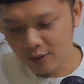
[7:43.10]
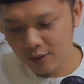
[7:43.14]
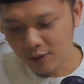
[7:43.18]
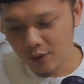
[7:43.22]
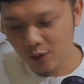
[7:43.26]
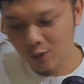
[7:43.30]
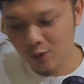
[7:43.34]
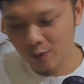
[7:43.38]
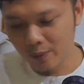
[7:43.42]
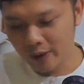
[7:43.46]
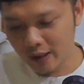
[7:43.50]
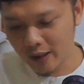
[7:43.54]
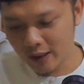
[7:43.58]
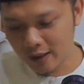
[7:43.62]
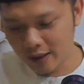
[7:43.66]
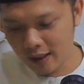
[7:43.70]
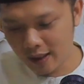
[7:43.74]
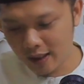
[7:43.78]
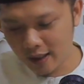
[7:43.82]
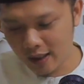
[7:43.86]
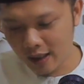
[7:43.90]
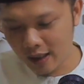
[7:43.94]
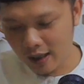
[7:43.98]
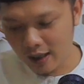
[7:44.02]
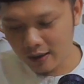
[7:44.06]

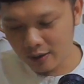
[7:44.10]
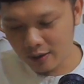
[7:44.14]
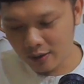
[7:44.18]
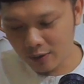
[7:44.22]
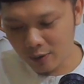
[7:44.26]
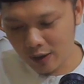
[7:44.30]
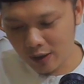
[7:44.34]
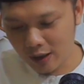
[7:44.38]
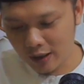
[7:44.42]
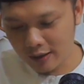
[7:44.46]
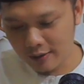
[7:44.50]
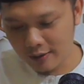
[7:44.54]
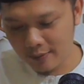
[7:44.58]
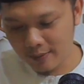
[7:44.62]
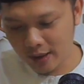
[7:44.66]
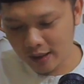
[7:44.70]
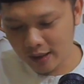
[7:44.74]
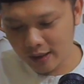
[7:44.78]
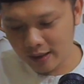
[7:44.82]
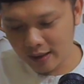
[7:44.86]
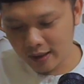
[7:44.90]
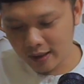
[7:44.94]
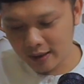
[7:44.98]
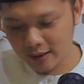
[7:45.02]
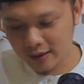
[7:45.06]
Umirna anu
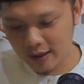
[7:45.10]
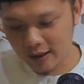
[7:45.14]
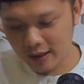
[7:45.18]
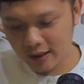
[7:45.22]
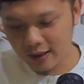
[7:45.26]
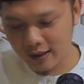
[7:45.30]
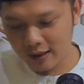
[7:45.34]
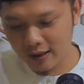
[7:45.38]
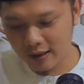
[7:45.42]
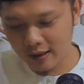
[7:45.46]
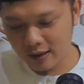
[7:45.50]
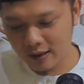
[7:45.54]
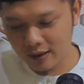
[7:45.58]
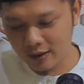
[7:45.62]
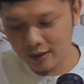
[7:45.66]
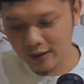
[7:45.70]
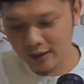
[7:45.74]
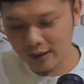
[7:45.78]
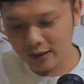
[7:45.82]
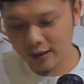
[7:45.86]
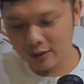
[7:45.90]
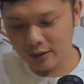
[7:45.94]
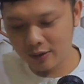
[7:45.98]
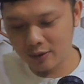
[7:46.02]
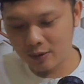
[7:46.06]
kalimana nasa ala
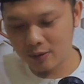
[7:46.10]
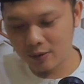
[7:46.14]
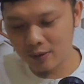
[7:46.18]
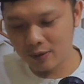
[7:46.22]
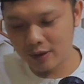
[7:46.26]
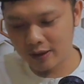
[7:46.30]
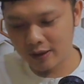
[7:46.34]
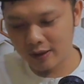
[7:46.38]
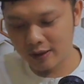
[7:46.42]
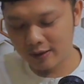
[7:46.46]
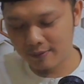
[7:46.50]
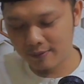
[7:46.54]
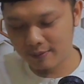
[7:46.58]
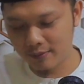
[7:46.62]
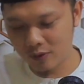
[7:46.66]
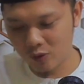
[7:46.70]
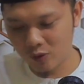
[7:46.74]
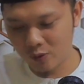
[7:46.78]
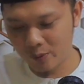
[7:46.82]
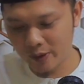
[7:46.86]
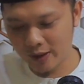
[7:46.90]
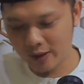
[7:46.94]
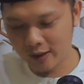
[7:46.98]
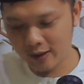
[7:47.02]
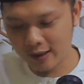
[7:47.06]

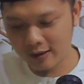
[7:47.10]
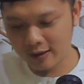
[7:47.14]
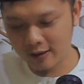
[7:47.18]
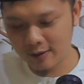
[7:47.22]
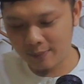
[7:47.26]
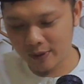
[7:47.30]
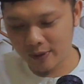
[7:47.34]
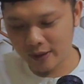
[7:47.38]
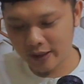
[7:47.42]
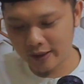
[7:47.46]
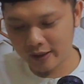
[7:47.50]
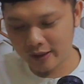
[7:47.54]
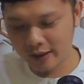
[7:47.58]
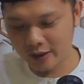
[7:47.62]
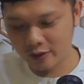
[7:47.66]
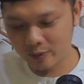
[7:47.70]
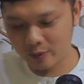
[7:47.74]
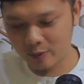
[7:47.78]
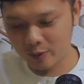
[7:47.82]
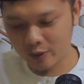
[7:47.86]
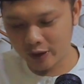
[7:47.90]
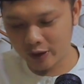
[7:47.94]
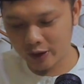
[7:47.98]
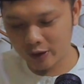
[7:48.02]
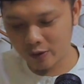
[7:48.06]
Umirna diperintah
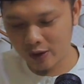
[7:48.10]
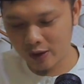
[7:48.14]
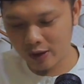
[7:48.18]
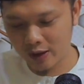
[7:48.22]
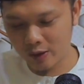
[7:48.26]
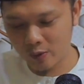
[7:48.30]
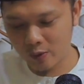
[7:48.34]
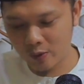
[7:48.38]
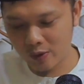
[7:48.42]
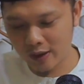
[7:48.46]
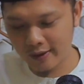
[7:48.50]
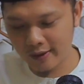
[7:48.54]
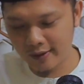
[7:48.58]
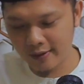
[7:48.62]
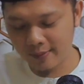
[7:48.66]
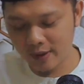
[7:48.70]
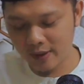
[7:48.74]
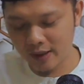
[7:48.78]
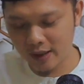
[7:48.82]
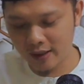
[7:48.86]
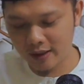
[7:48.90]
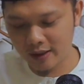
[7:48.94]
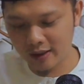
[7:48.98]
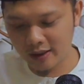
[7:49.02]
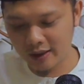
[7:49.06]
sebagai kita anu
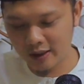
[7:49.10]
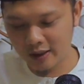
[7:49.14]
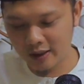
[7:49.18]
kalima ing